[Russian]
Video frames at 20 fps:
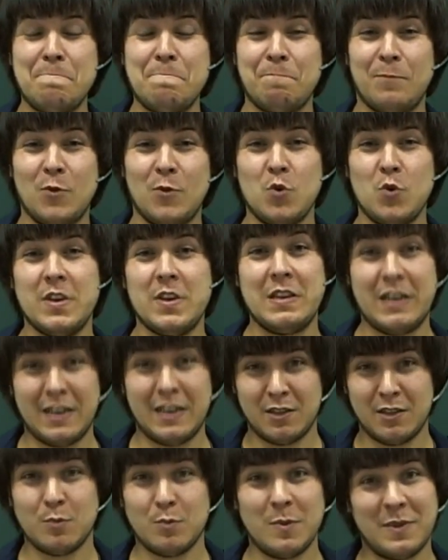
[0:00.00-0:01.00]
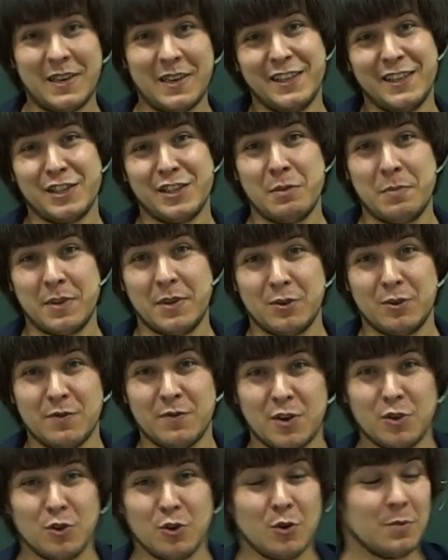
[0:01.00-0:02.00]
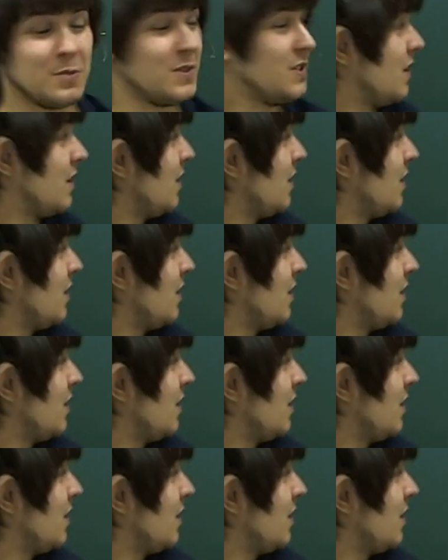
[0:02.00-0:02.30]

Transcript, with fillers: Ну и к этому, конечно, потом вернемся.